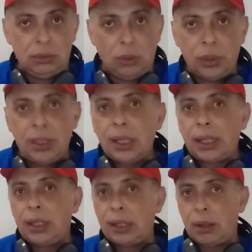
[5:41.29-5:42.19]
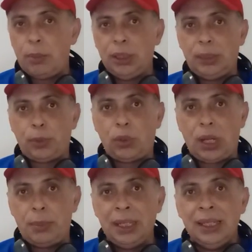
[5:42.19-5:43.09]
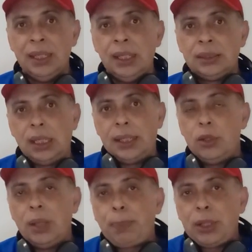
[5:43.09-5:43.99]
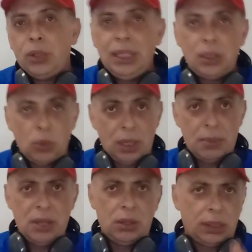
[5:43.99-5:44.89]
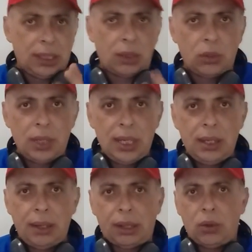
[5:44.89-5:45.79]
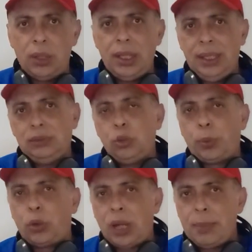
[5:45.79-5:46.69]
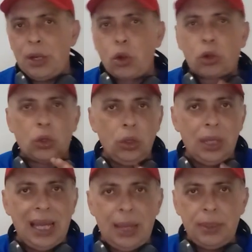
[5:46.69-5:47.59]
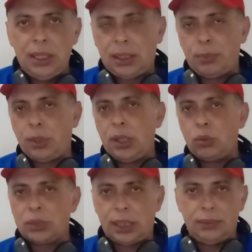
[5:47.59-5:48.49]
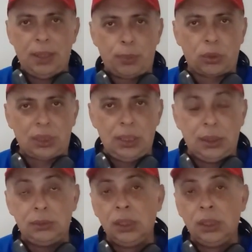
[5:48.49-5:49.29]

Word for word: hoy día que grabamos este programa. Se las dio al periodista y buen amigo Hernán Rodríguez y recogidas en su programa Los Rojos del Ávila, que pueden escuchar en Deportiva,